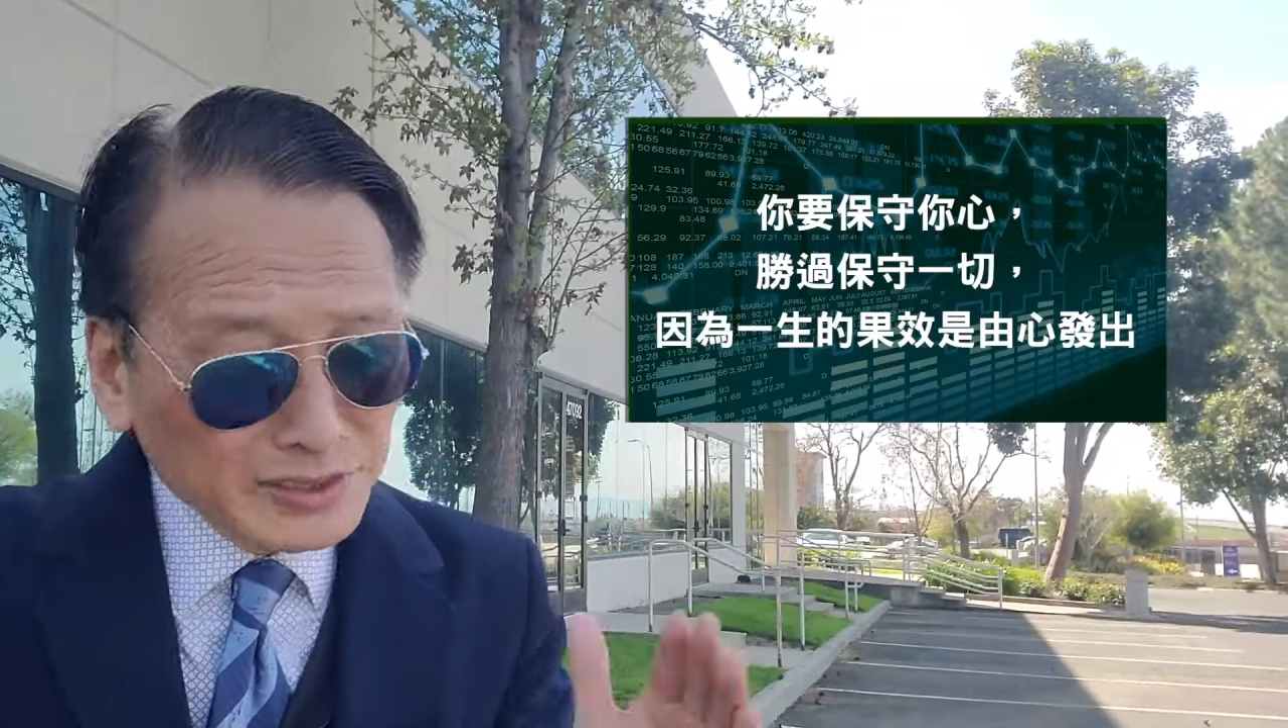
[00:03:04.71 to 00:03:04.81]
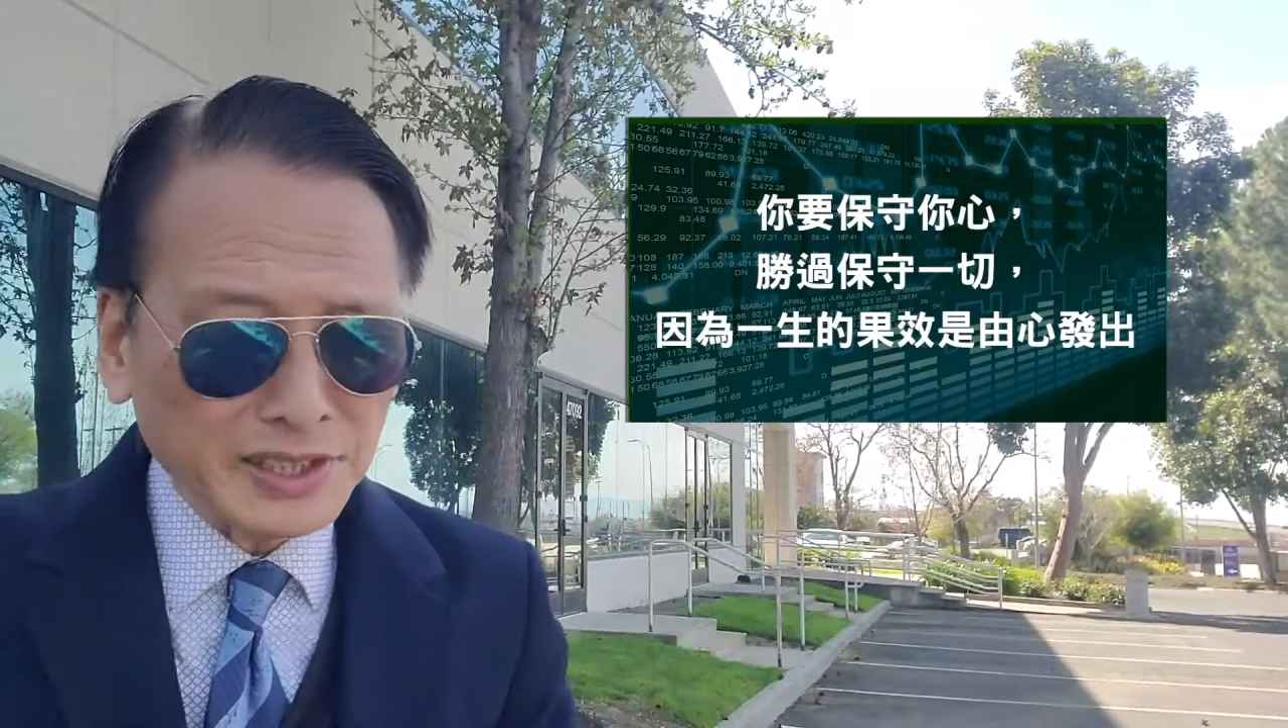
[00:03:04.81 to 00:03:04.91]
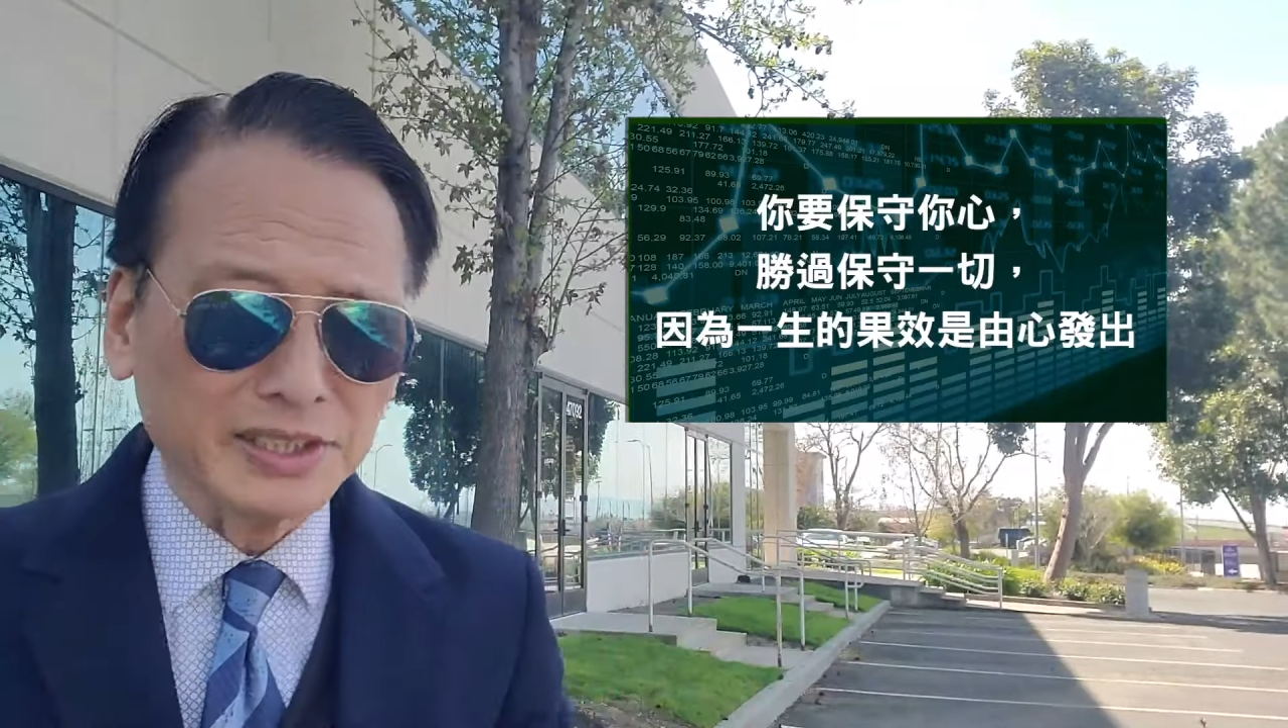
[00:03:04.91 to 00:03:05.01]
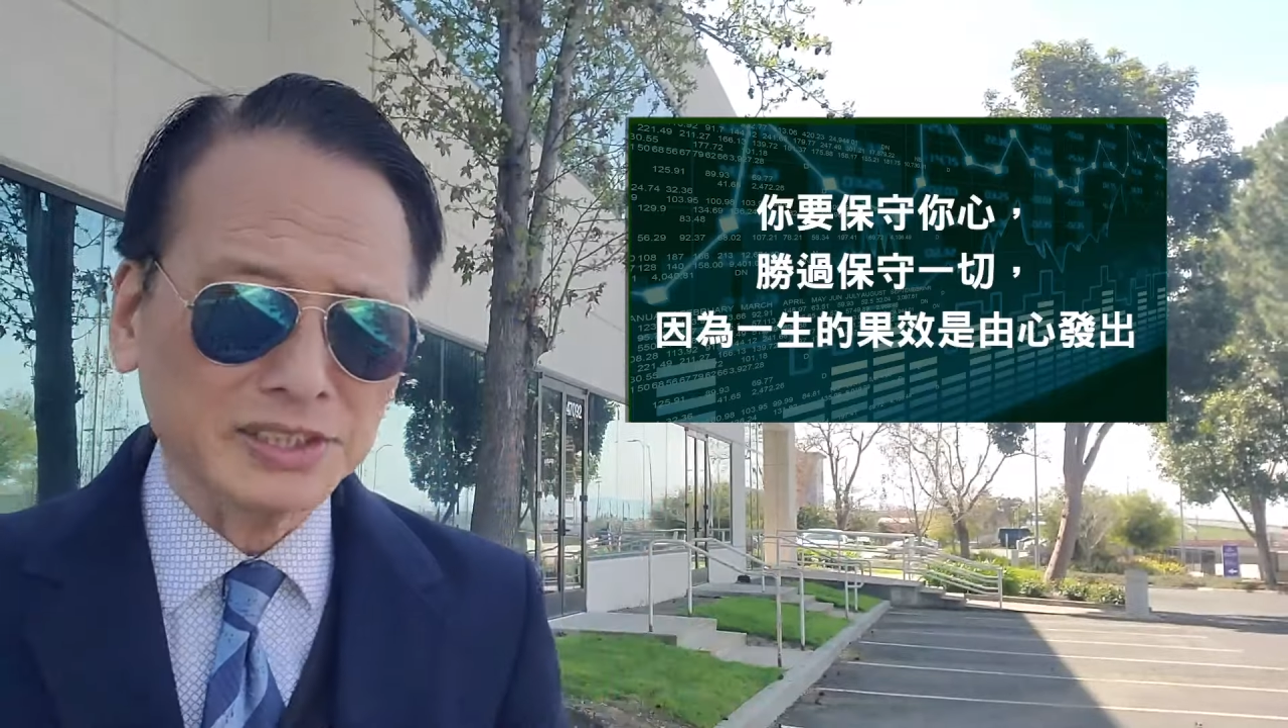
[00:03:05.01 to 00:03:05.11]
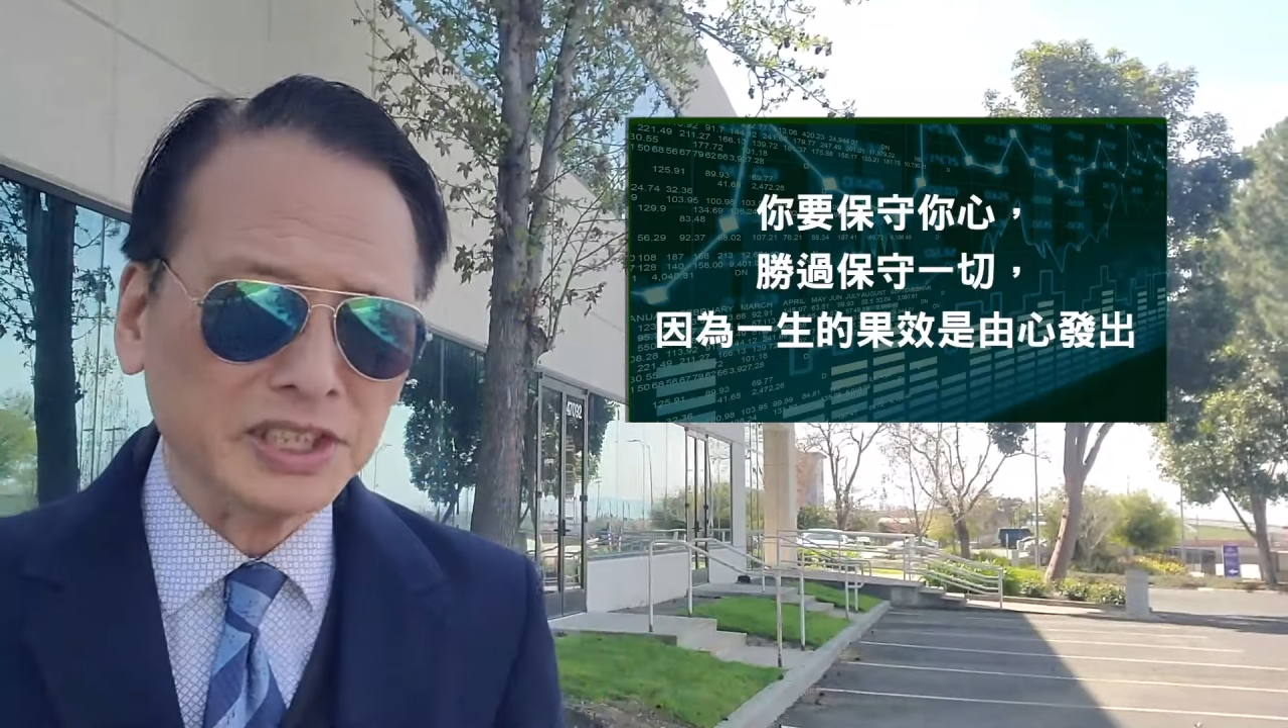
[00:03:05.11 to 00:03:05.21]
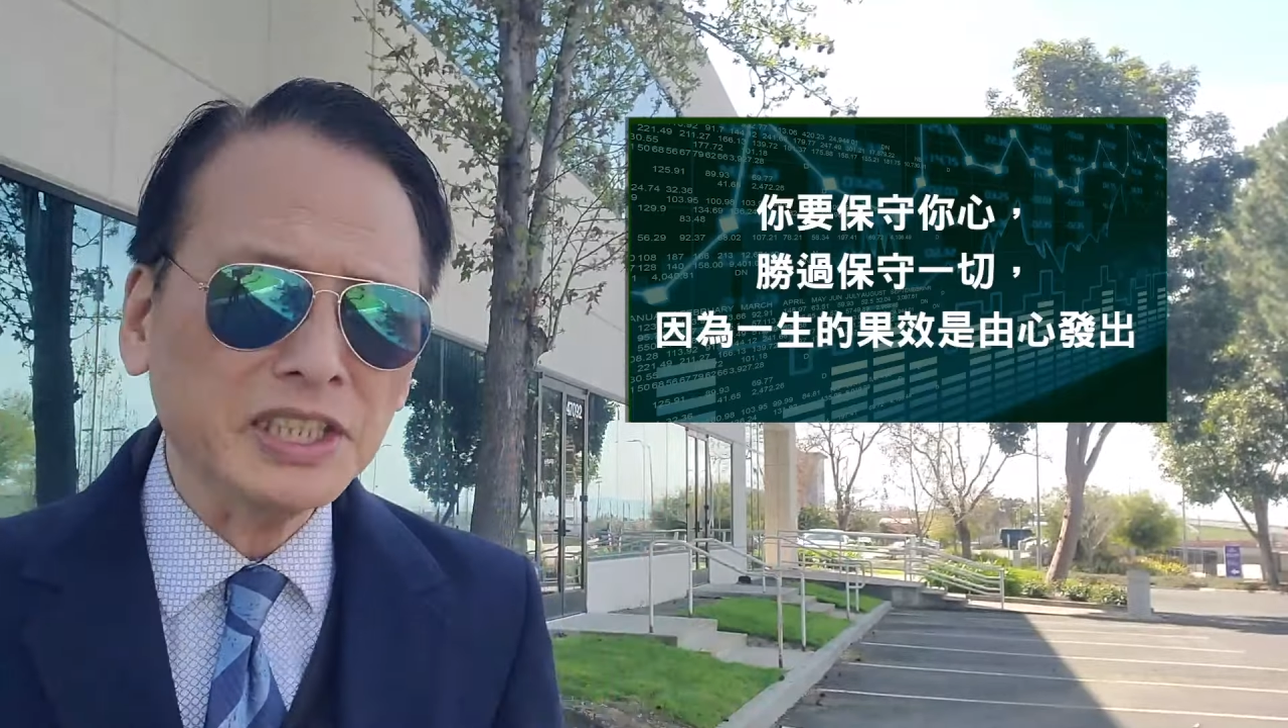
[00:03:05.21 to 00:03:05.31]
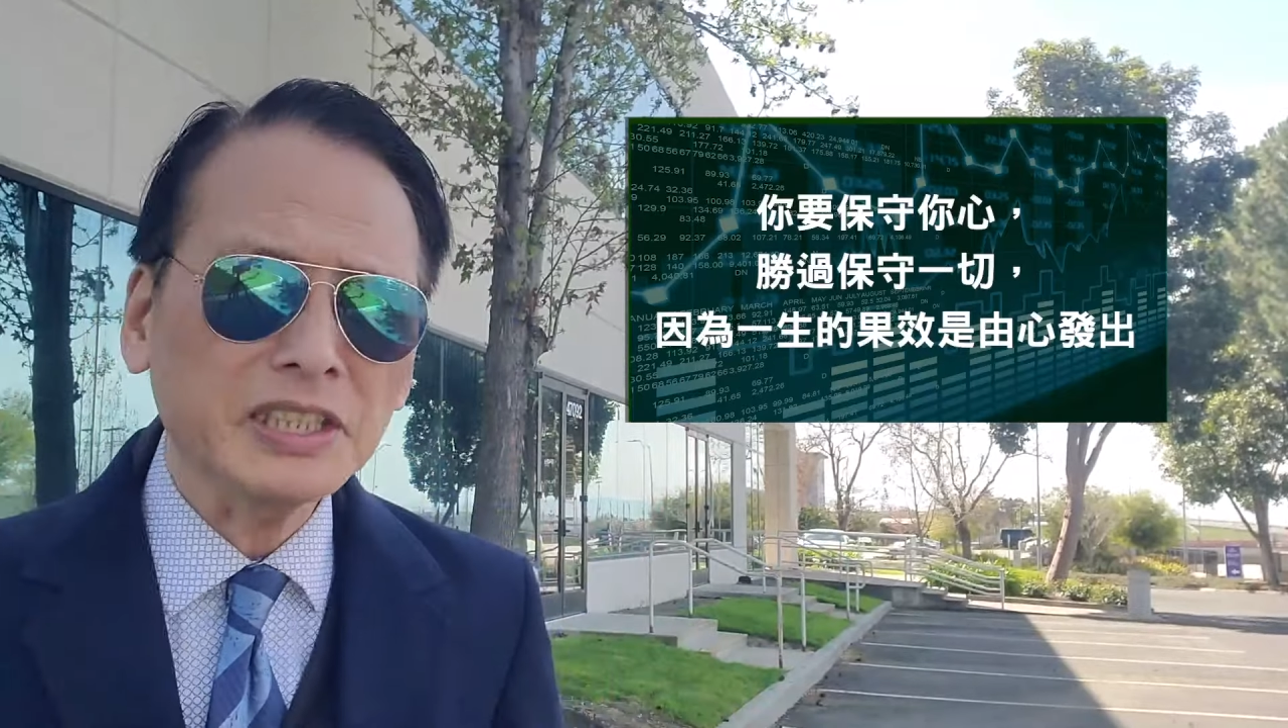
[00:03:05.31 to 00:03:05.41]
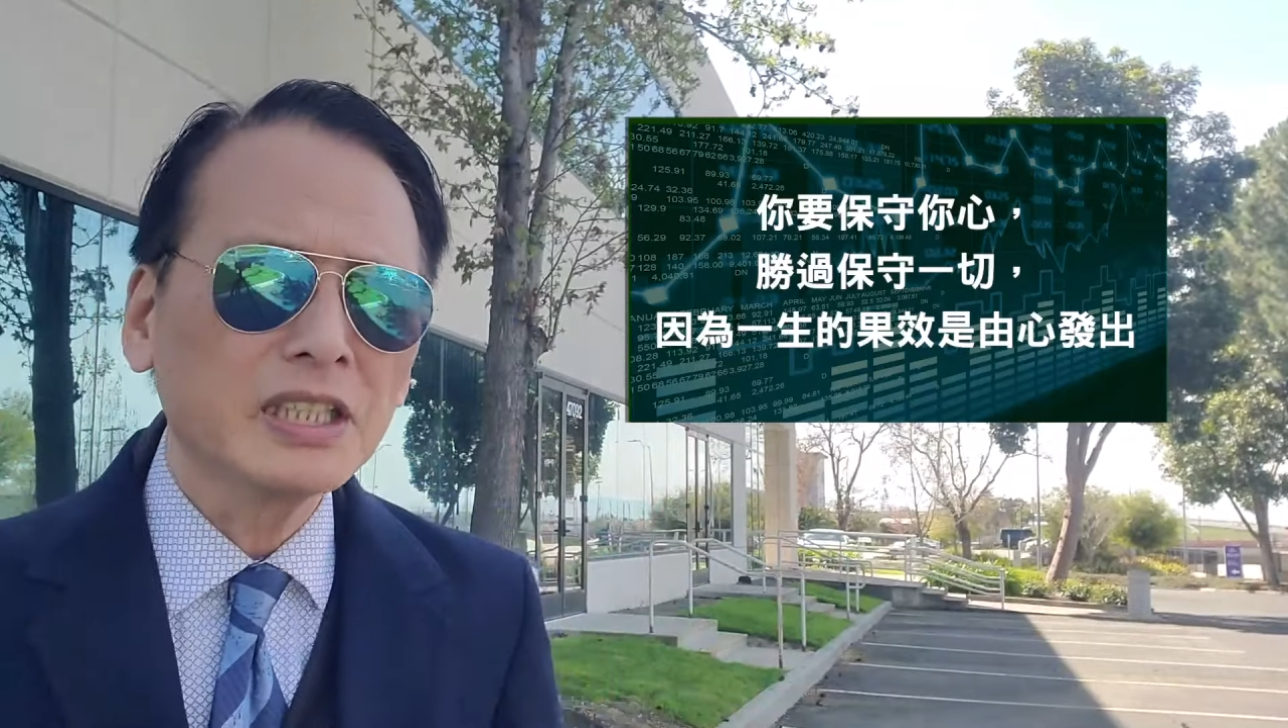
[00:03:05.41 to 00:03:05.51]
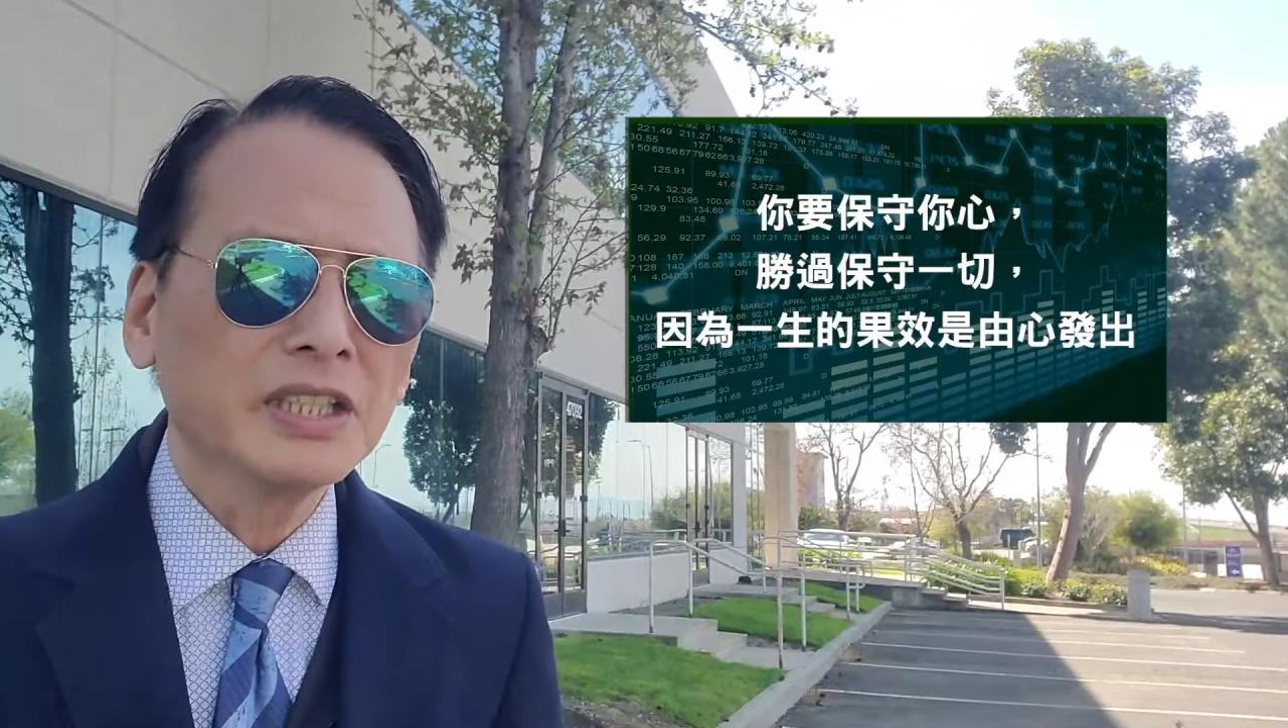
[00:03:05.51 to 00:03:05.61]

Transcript: 帝的心，